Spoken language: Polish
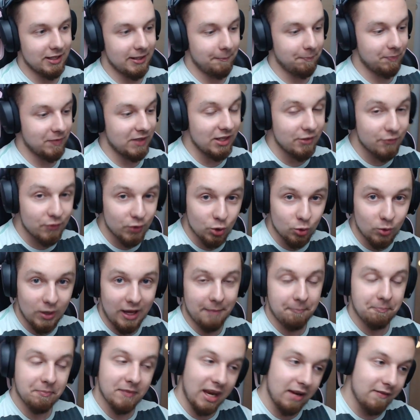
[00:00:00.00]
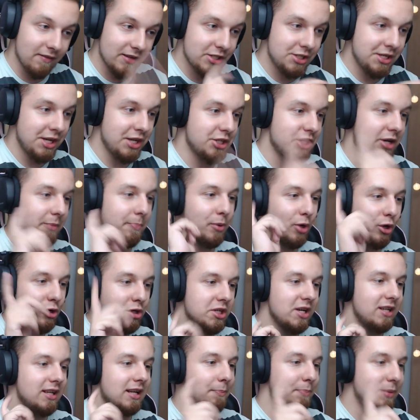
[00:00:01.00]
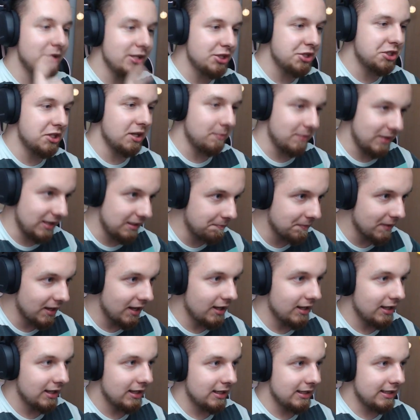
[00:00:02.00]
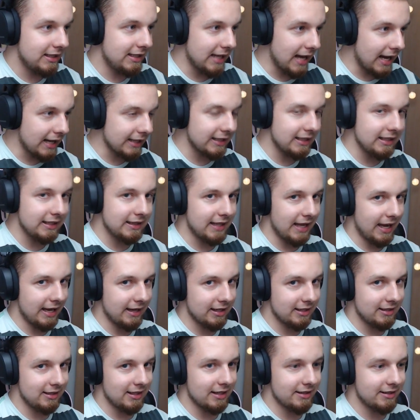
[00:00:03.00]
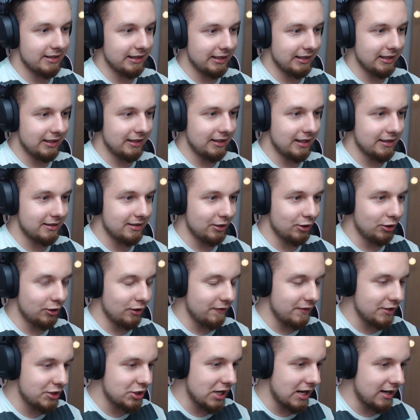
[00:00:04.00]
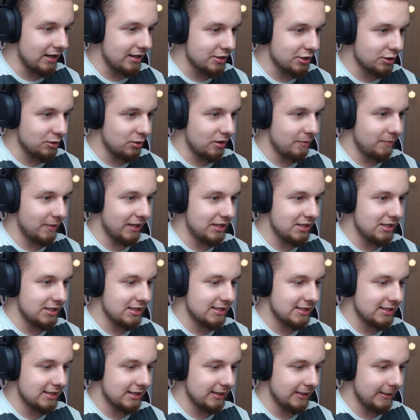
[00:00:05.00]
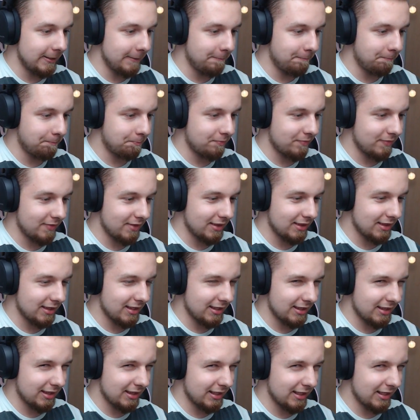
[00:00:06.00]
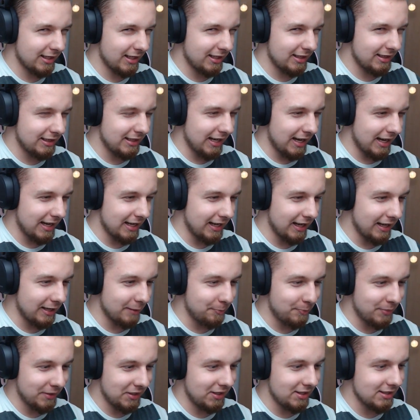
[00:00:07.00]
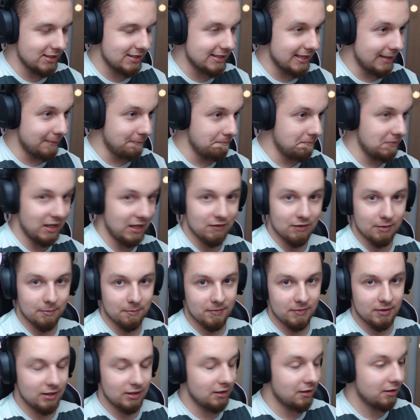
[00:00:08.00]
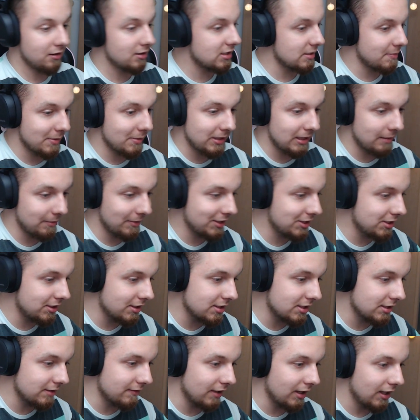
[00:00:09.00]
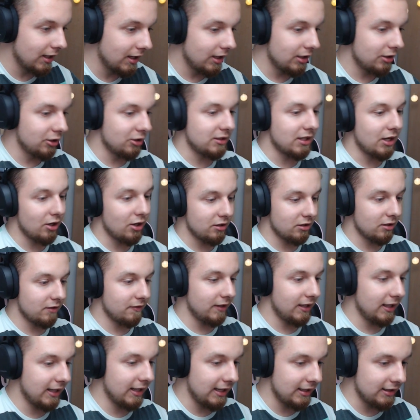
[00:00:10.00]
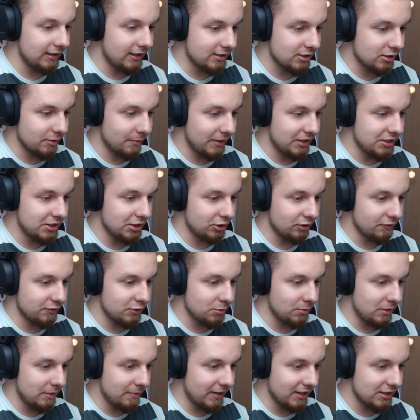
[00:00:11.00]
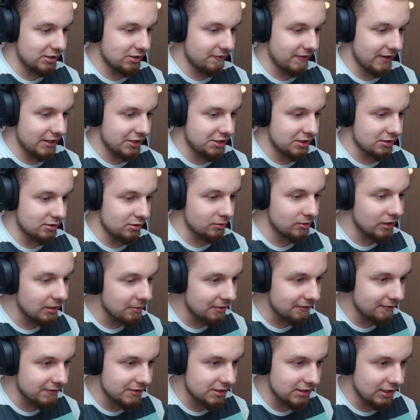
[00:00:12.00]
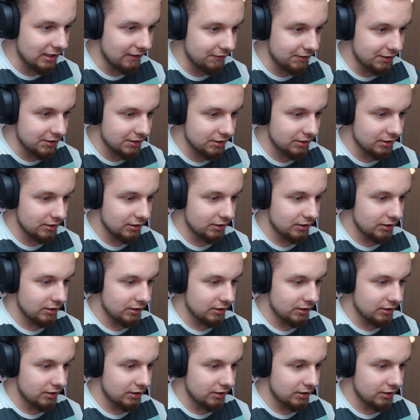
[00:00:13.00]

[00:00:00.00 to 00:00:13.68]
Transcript: e, i w ogóle, najważniejsze, proszę napiszcie mi, jaki deck na, te, na ten nowy challenge, który będzie z Dark Prince'em? Nie wiem, no, zapomniałem jak się nazywa. No ta nowa legenda co będzie, to w sumie bardzo ważne. Co tutaj mam wystawić?